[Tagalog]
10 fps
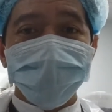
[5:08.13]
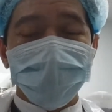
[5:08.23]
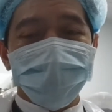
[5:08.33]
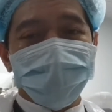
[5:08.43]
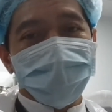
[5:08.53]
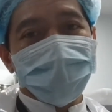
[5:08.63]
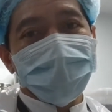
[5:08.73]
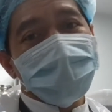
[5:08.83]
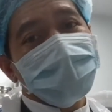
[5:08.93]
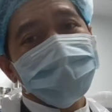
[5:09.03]
kung ano yung
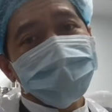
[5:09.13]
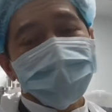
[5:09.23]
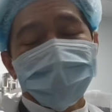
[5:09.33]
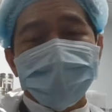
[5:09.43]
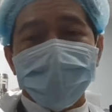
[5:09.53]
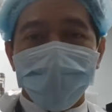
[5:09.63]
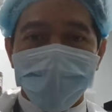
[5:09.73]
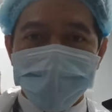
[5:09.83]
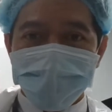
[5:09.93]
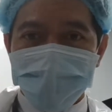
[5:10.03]
order ng
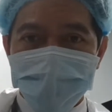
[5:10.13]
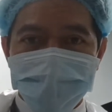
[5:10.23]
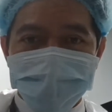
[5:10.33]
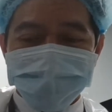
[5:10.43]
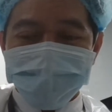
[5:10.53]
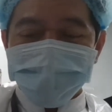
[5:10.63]
coffee shop namin.